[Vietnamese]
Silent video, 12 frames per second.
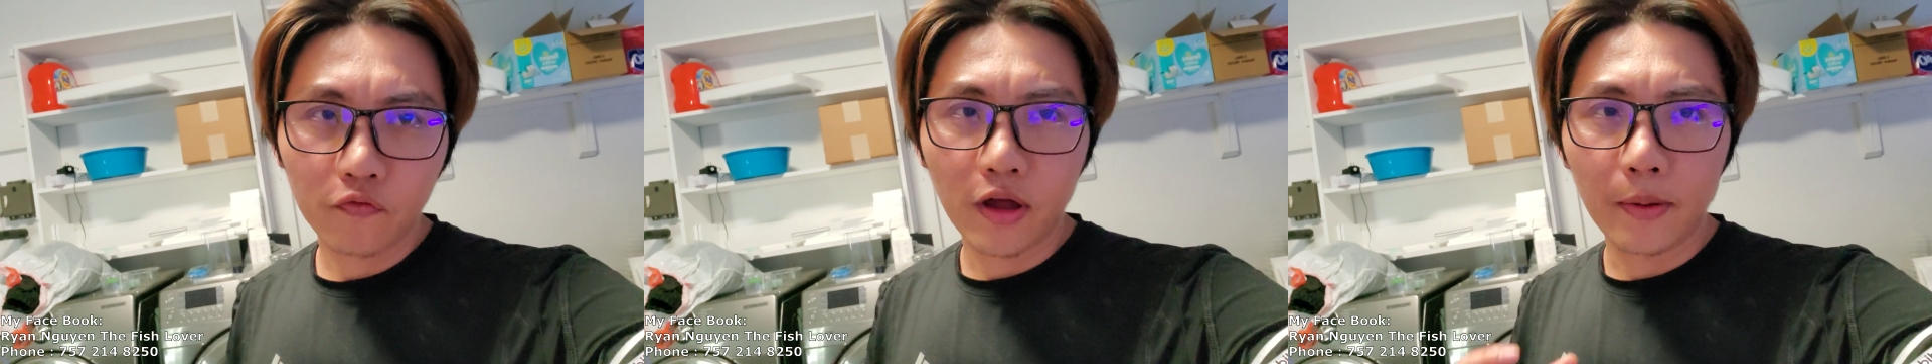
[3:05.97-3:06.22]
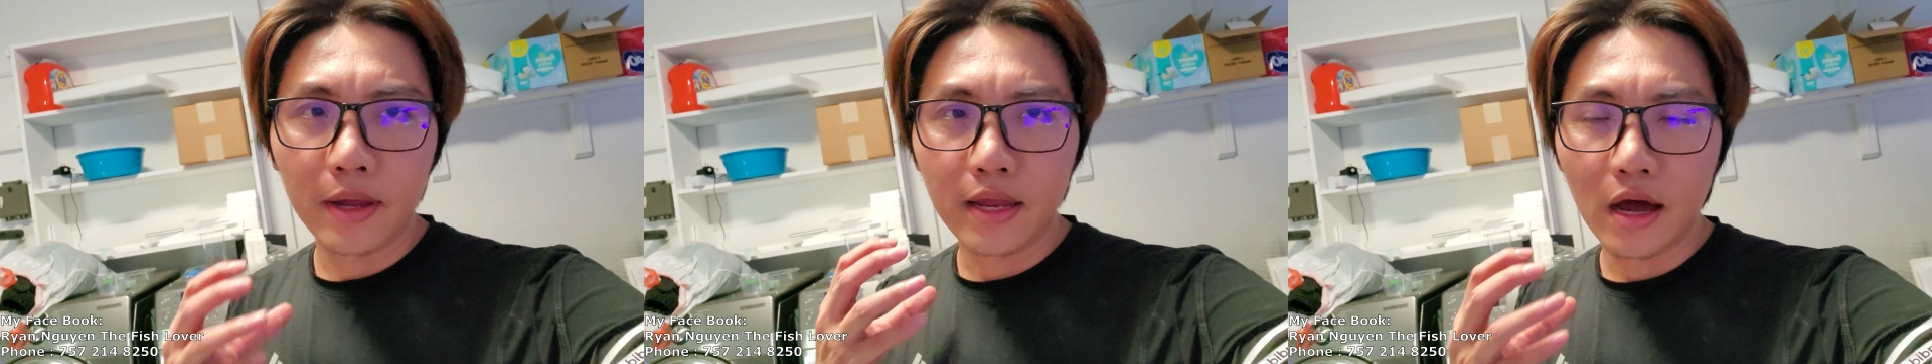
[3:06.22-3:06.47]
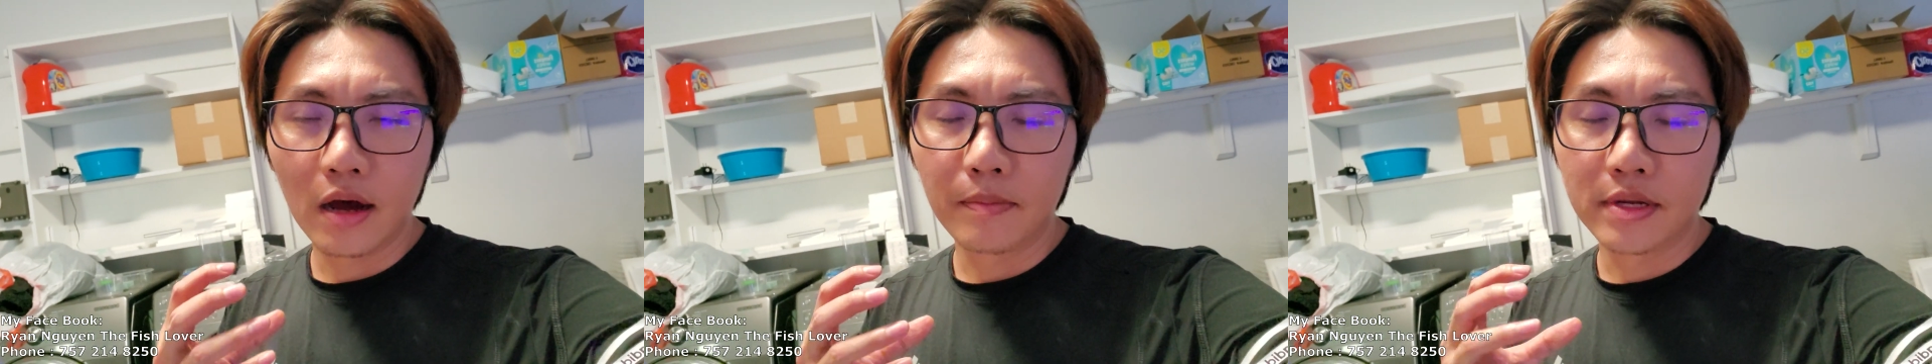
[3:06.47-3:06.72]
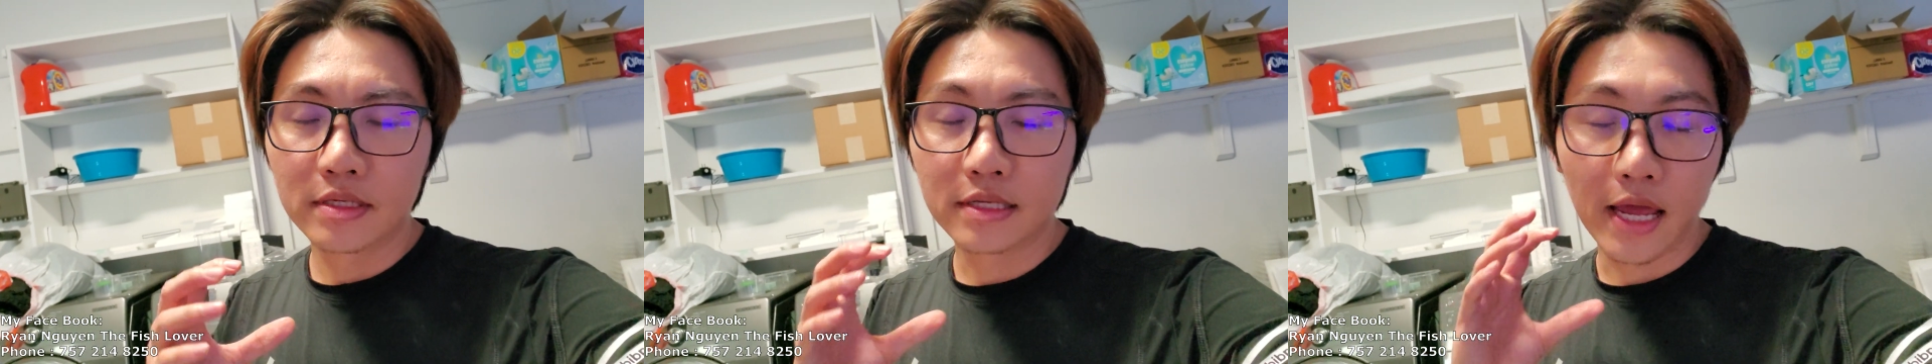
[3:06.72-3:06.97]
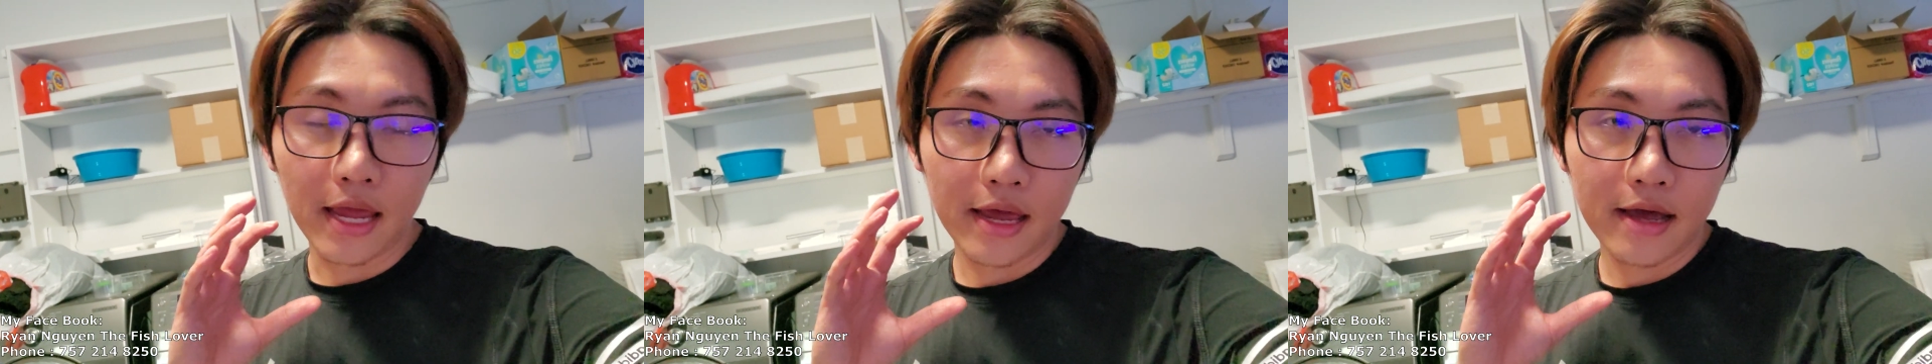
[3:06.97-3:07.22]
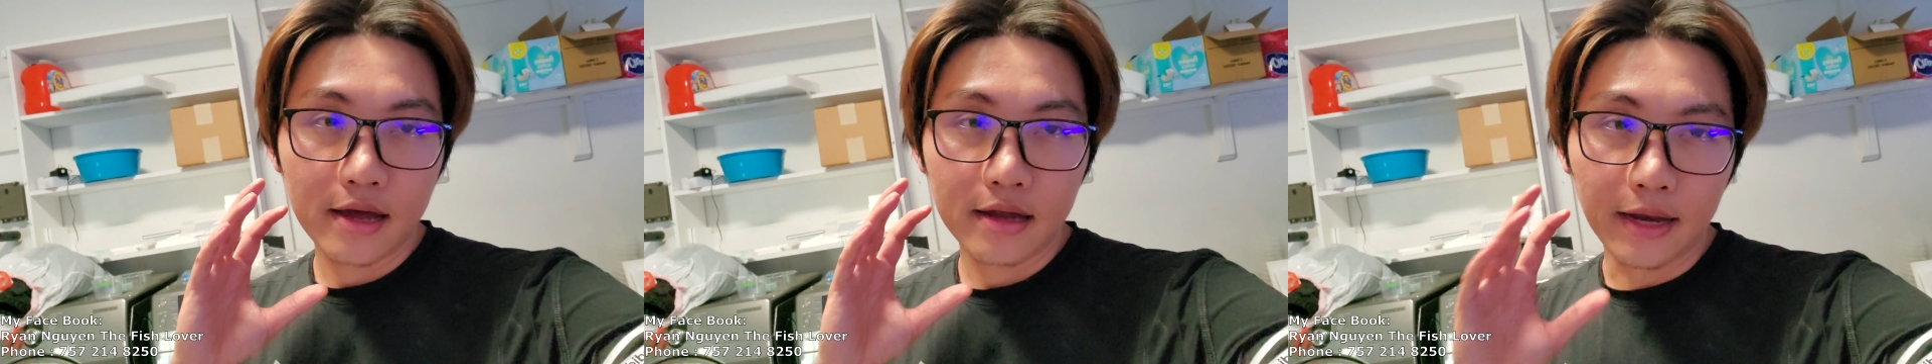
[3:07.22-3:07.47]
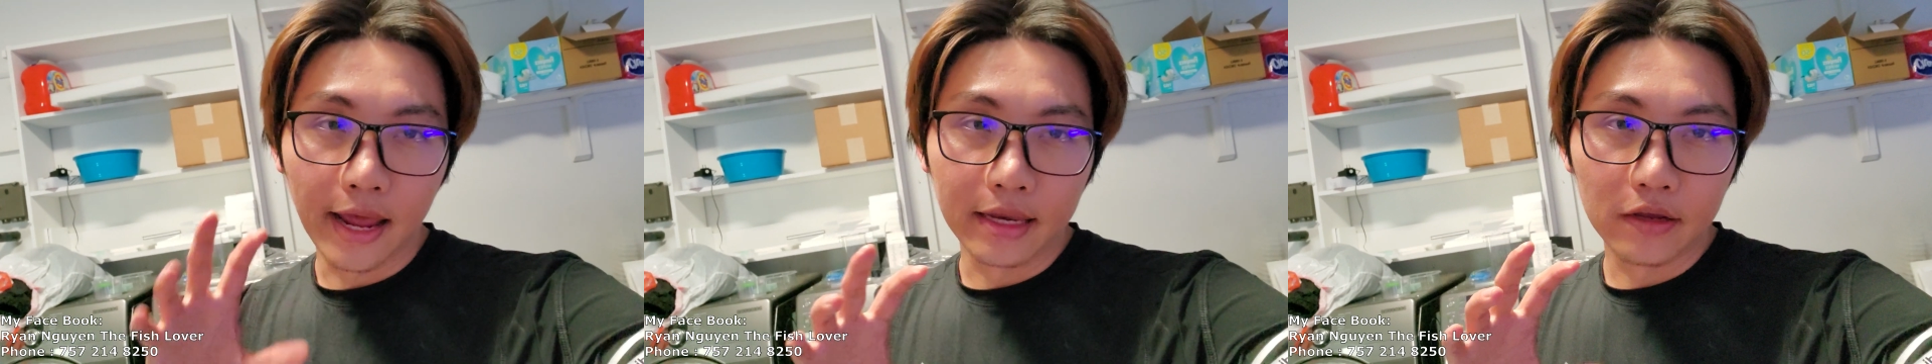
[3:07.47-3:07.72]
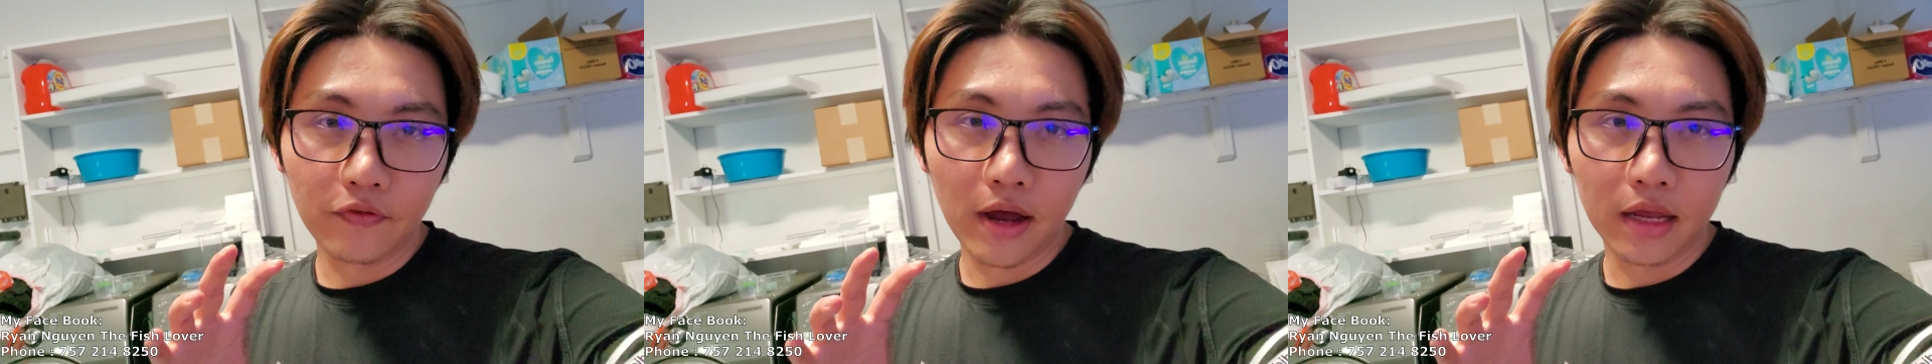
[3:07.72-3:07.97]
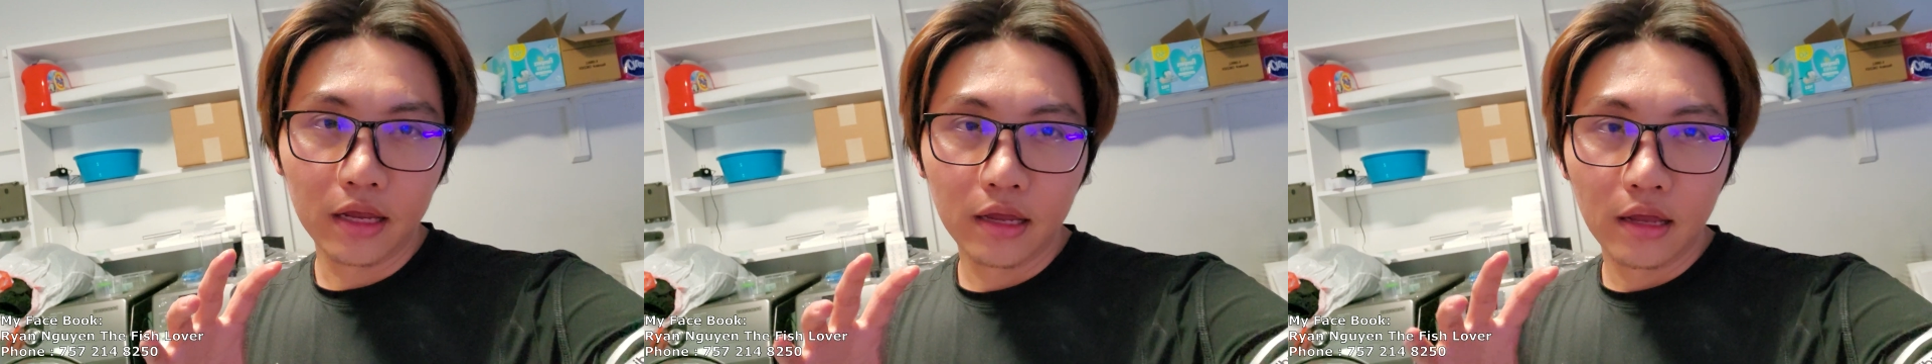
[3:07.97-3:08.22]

Và bây giờ mình sẽ để như vậy.